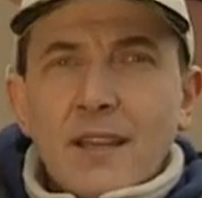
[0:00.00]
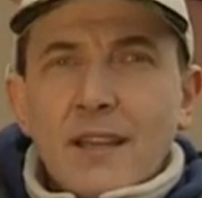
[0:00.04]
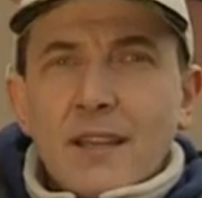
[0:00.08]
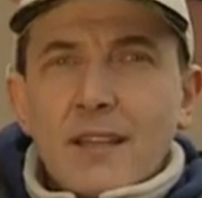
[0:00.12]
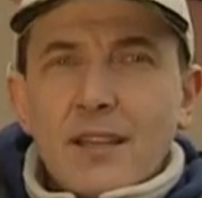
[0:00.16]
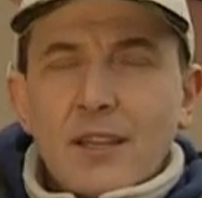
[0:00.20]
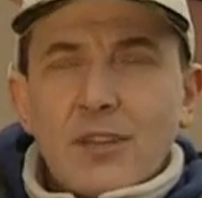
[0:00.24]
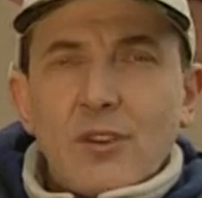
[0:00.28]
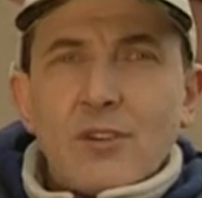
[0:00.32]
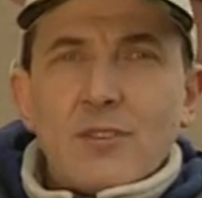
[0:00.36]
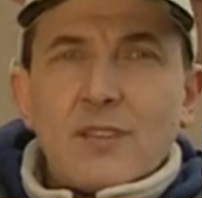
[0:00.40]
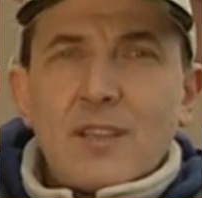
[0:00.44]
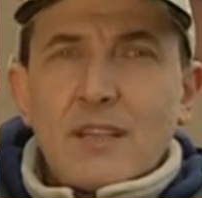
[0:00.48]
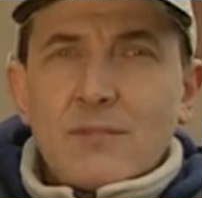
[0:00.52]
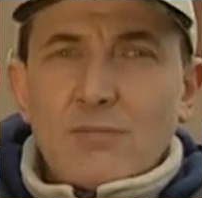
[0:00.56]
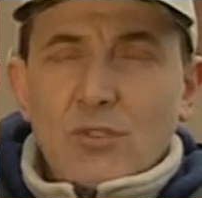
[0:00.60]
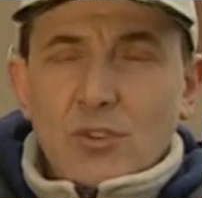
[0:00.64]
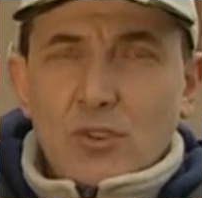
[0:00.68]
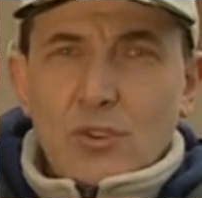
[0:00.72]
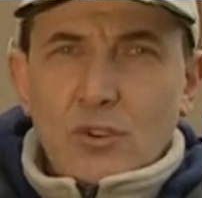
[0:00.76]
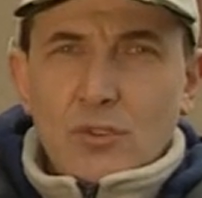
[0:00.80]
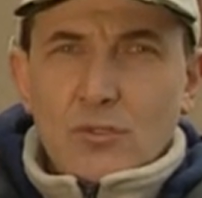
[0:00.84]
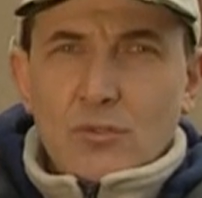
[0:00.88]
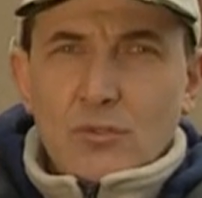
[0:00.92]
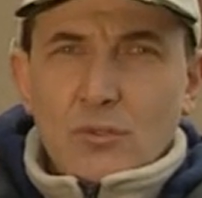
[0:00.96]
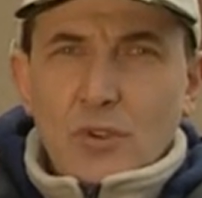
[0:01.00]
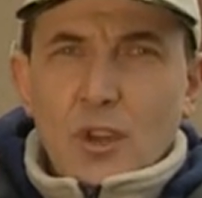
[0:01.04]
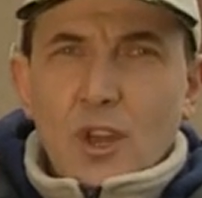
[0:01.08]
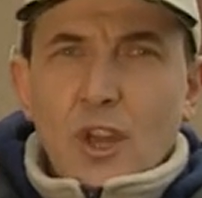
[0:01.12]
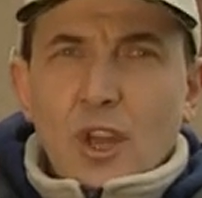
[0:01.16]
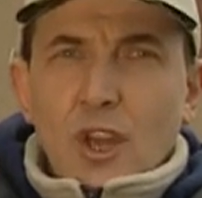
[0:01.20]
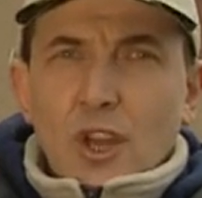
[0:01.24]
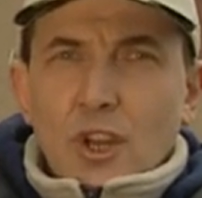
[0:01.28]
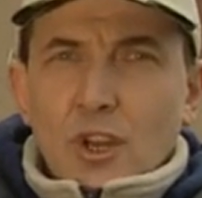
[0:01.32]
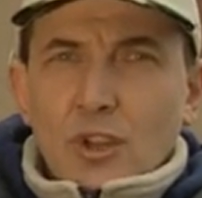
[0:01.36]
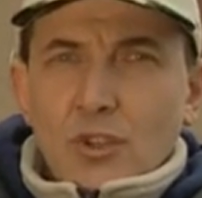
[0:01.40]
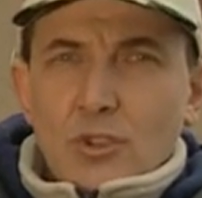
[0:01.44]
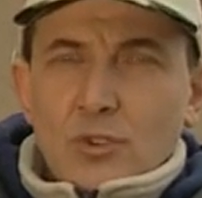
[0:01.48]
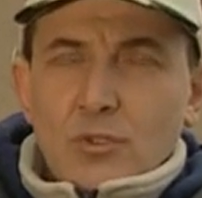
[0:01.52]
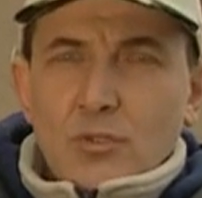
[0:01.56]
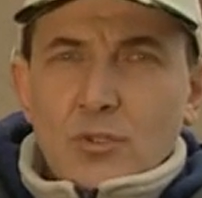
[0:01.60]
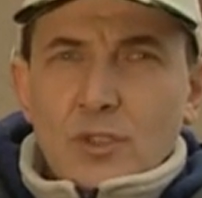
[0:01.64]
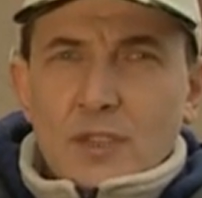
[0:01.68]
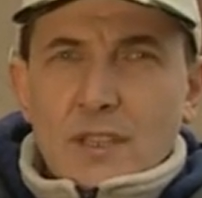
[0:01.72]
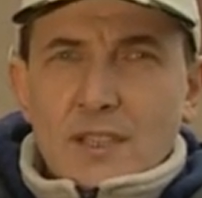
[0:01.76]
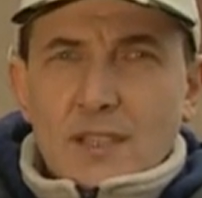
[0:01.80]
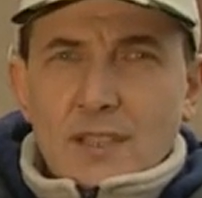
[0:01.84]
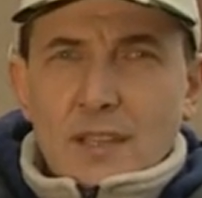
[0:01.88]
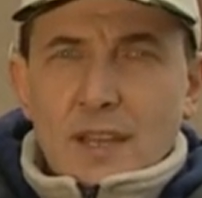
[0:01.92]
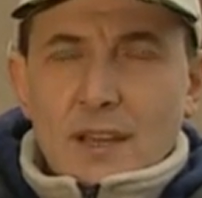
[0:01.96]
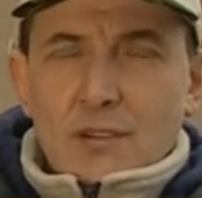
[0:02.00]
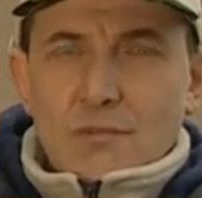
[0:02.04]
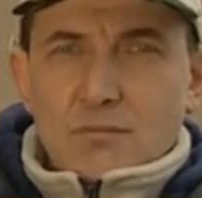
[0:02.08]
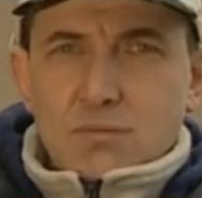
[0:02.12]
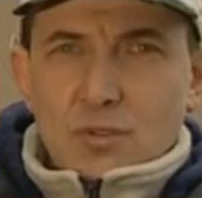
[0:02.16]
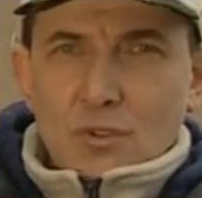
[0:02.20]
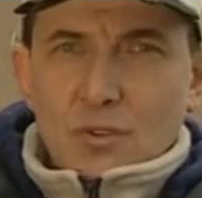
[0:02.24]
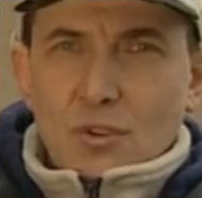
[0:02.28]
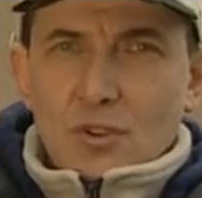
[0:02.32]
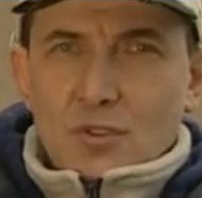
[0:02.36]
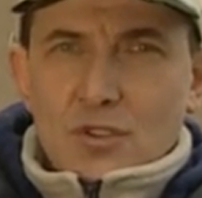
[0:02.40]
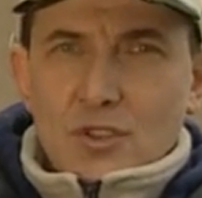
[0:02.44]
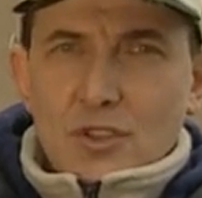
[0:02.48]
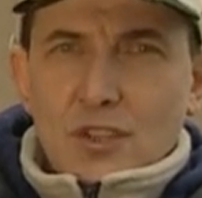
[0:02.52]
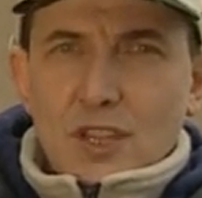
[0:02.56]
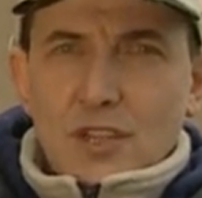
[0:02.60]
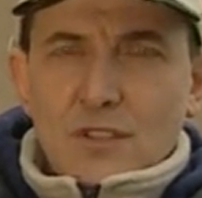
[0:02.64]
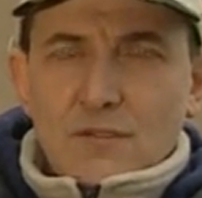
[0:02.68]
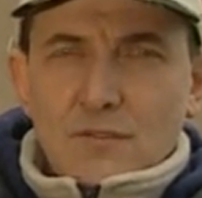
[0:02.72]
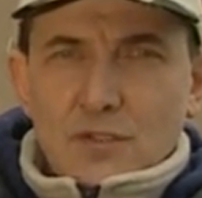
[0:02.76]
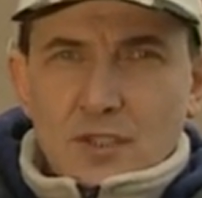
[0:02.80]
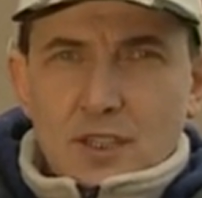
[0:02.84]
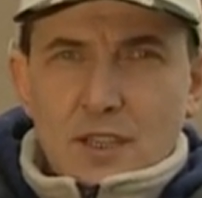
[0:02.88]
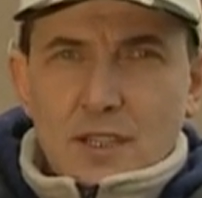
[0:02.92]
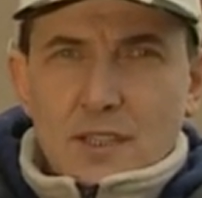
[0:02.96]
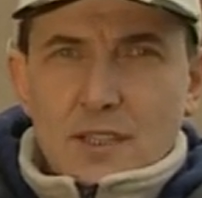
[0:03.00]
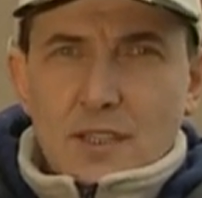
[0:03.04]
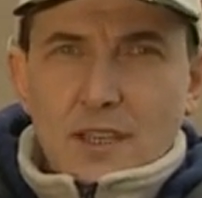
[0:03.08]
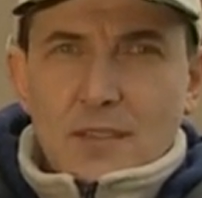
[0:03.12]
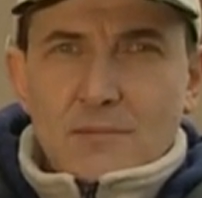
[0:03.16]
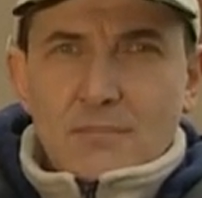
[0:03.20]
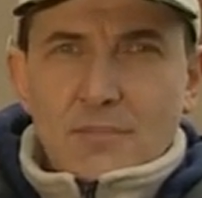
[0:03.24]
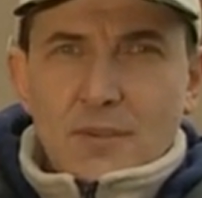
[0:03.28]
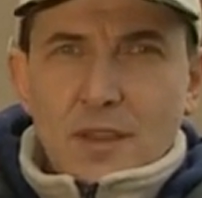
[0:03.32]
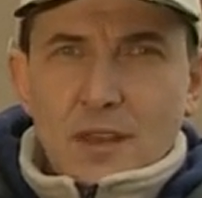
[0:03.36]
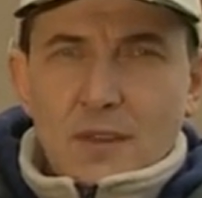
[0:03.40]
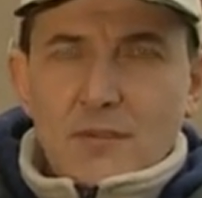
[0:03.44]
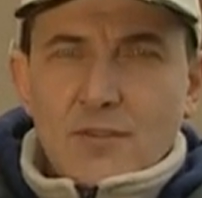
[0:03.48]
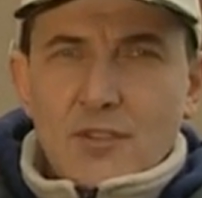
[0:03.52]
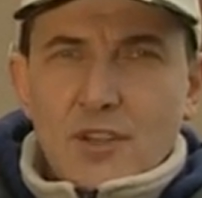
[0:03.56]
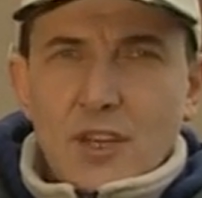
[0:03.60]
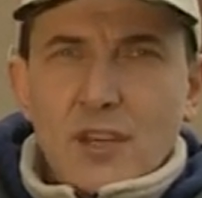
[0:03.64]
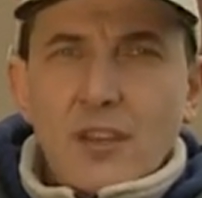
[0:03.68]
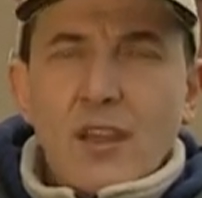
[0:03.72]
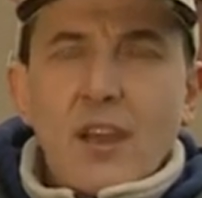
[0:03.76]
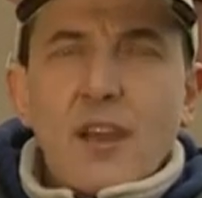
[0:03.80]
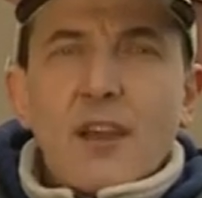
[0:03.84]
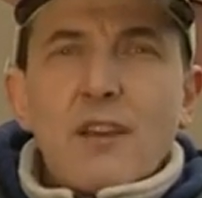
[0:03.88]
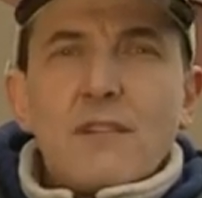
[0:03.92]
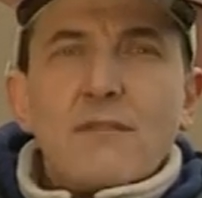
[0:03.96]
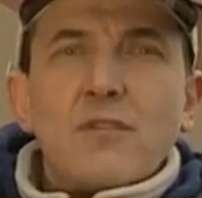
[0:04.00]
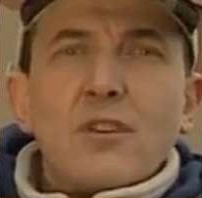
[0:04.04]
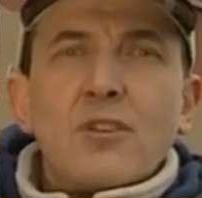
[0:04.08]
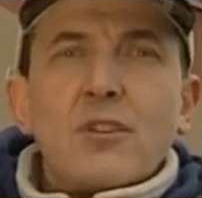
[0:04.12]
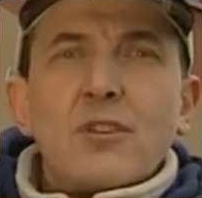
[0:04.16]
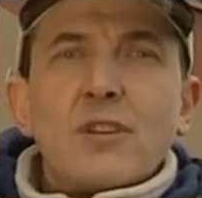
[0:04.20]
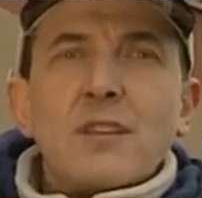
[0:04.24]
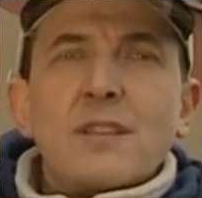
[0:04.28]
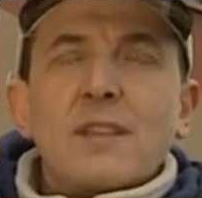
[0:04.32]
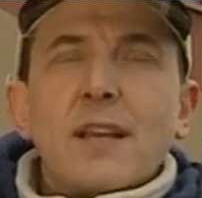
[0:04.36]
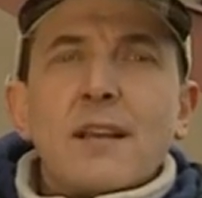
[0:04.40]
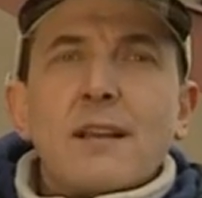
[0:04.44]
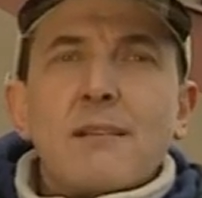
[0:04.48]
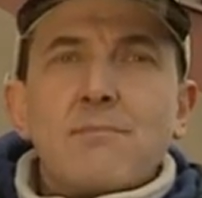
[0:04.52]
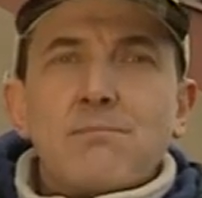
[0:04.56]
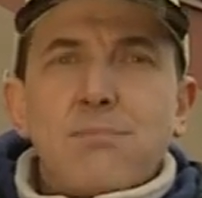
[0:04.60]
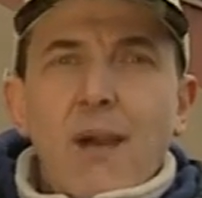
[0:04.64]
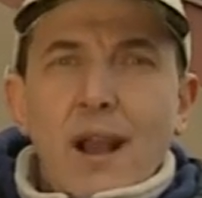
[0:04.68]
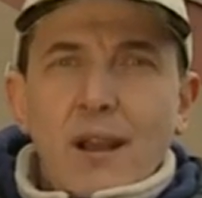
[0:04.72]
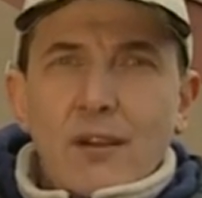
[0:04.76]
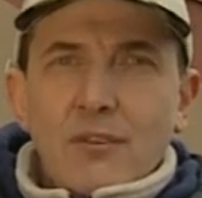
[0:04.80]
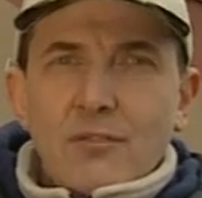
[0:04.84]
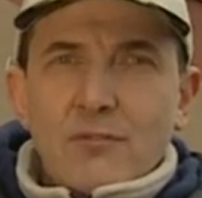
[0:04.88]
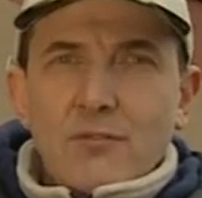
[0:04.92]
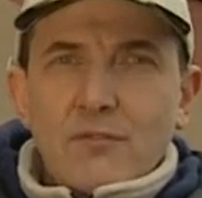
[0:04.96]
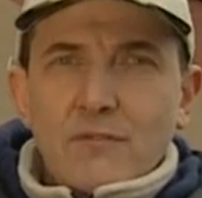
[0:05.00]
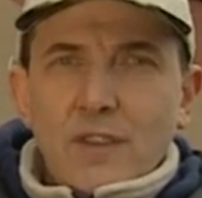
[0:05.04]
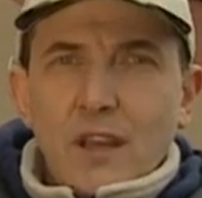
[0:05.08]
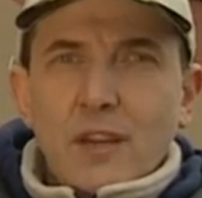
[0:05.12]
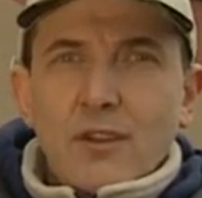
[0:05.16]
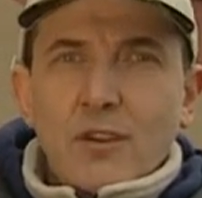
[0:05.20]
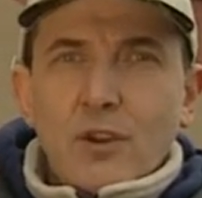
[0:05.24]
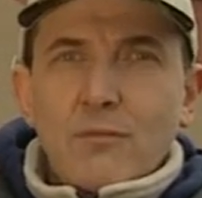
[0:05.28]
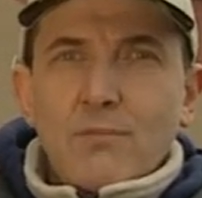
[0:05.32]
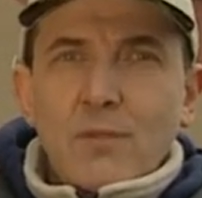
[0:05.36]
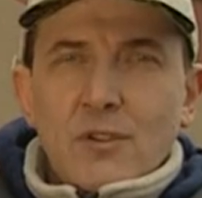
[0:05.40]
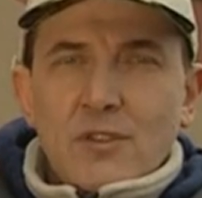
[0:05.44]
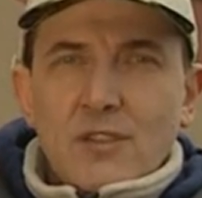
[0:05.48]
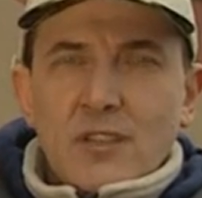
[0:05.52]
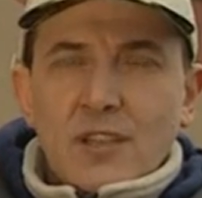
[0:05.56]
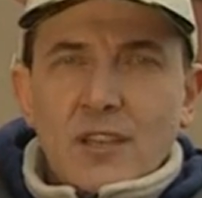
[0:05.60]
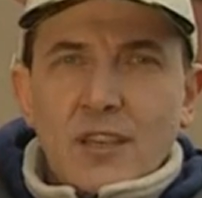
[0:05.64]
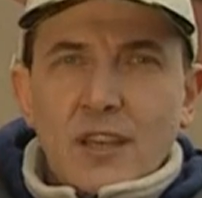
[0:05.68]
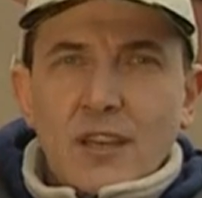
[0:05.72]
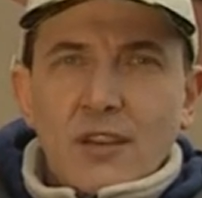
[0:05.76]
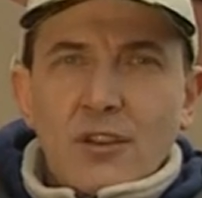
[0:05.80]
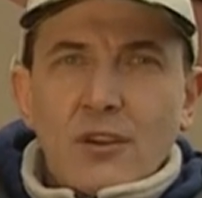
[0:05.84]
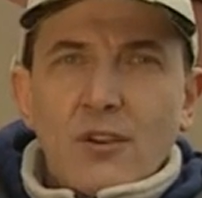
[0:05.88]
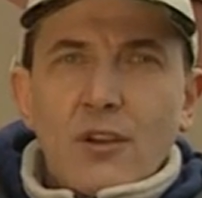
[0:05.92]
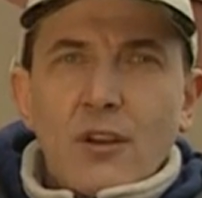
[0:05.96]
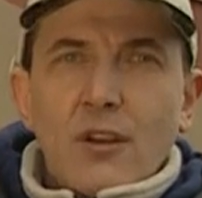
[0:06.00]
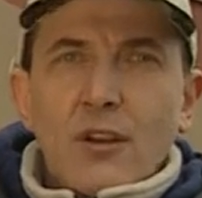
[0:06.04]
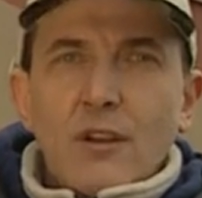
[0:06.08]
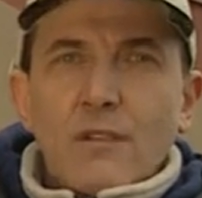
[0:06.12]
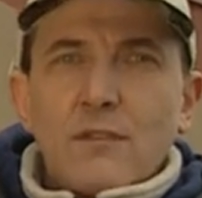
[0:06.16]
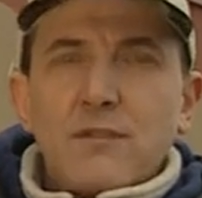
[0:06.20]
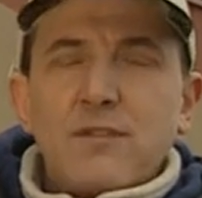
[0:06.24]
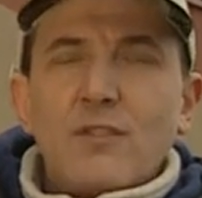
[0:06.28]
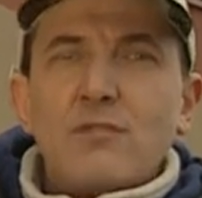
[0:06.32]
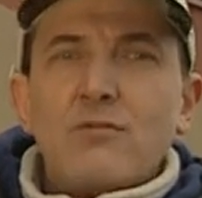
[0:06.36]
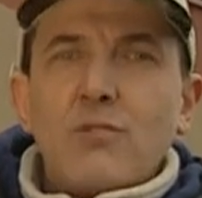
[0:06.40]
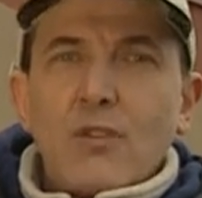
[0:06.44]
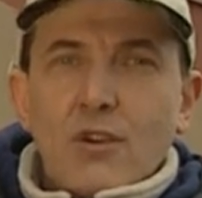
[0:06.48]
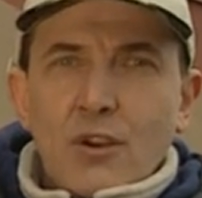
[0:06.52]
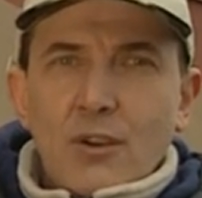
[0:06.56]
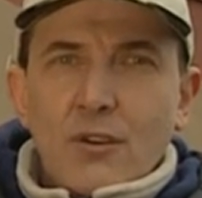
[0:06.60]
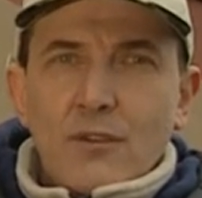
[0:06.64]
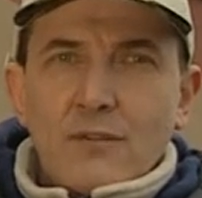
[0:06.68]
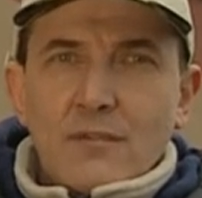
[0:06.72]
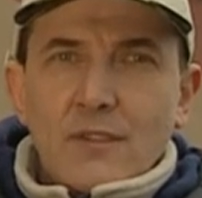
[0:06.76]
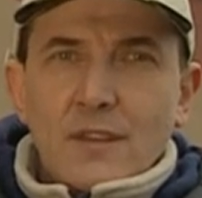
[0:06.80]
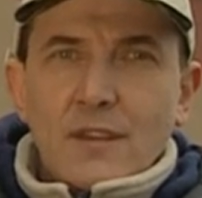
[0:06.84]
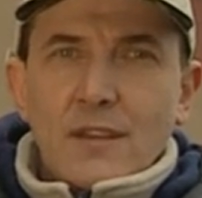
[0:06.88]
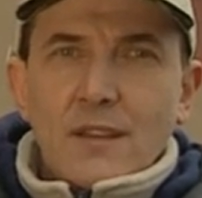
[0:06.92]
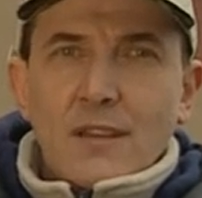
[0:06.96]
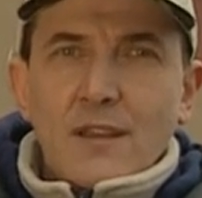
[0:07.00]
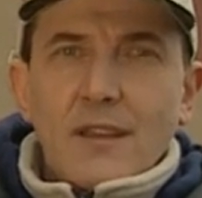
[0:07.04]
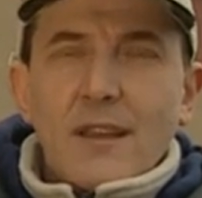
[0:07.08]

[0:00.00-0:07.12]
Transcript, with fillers: tego samochodu, który stał po godzinie 21 w okolicach Banku Wielkopolskiego w Głogowie.